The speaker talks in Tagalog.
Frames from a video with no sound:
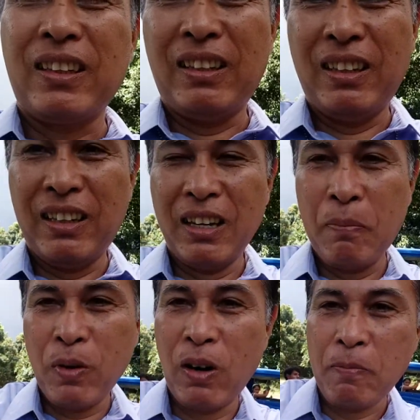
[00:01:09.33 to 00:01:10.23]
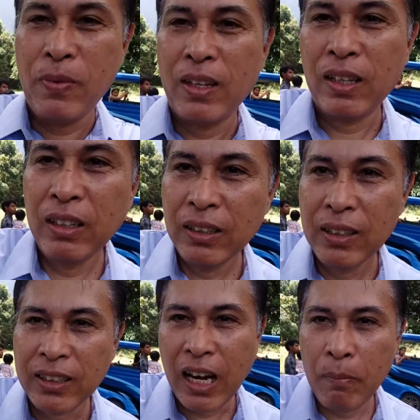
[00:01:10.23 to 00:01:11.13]
So, yan po. No?
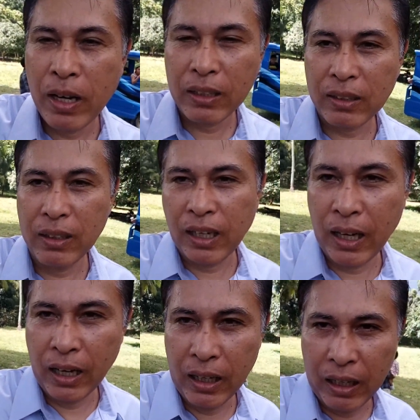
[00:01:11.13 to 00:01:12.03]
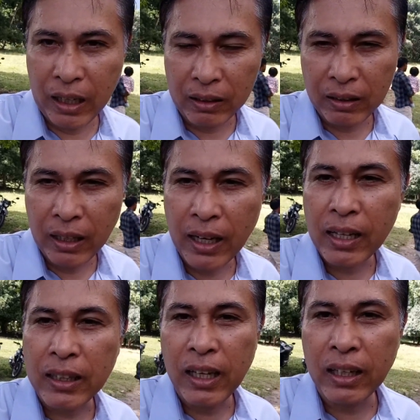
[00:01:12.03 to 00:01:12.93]
Salamat at uh,
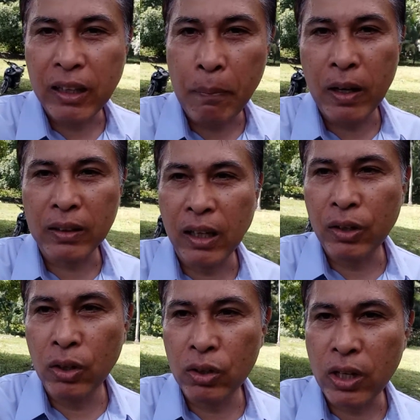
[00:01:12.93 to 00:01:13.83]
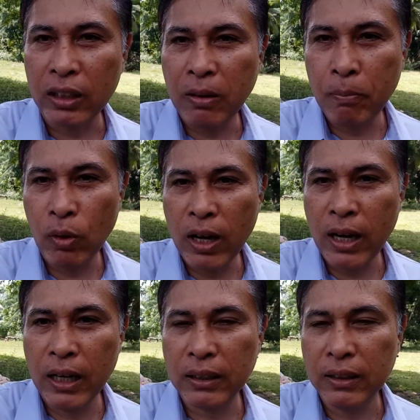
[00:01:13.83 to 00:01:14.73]
nananapiling tapat ang Diyos sa ating pong
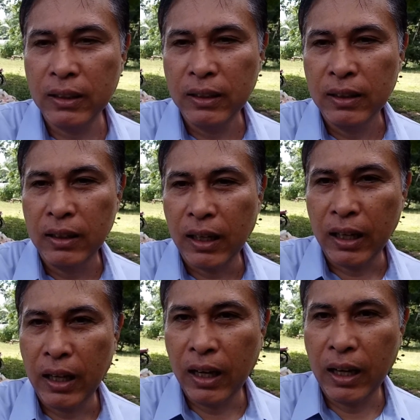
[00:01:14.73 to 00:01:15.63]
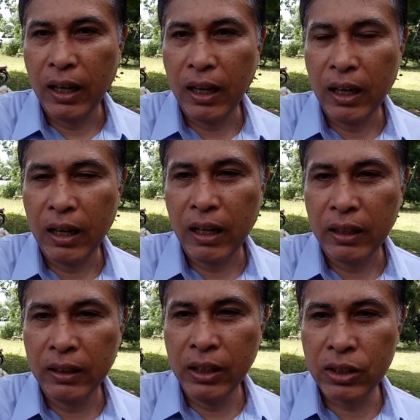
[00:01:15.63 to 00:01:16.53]
lahat. Uh,
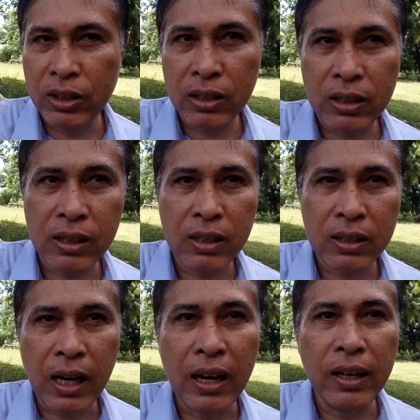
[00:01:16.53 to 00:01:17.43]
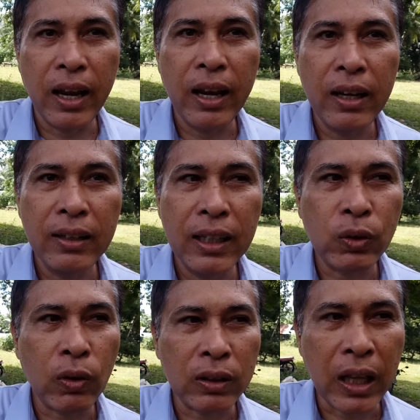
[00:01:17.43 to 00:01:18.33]
this Sunday,
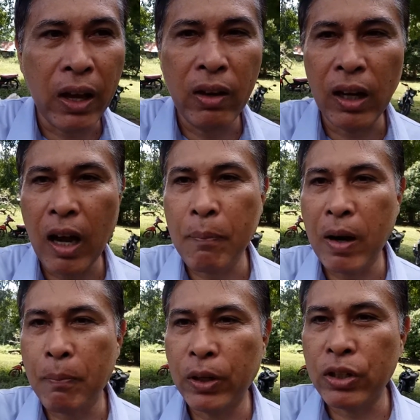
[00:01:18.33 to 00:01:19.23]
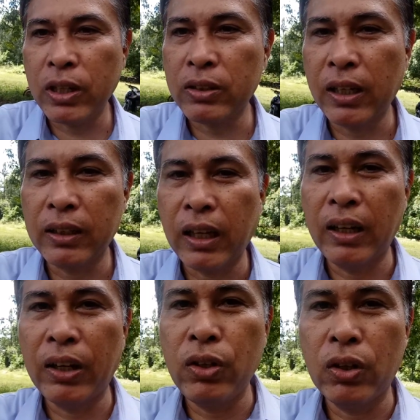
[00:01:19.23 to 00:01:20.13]
dito tayo nakapag-preach ng salita
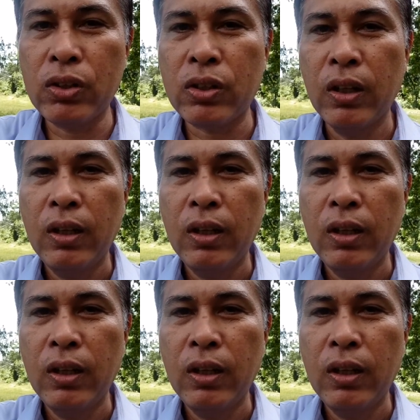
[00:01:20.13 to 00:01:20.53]
ng Diyos.